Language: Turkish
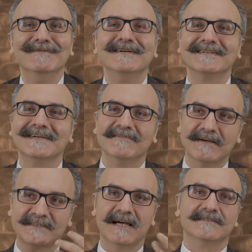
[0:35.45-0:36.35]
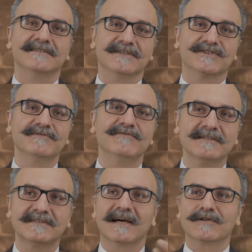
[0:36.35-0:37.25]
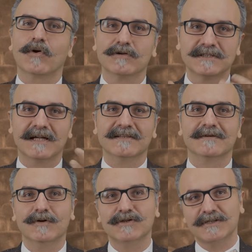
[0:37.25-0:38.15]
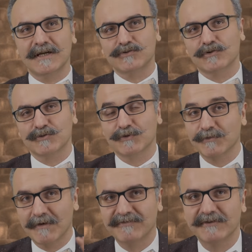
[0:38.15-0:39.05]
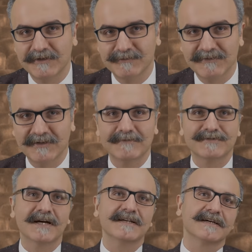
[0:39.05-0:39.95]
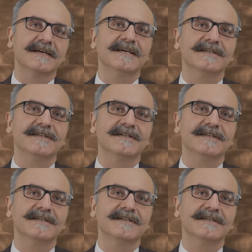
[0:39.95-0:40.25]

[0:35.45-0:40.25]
Bir e, western izleyicisiyim. Western, korsanlık böyle şeyler çok hoşuma gidiyor. Mafya filmleri falan hepsini ayrı ayrı ele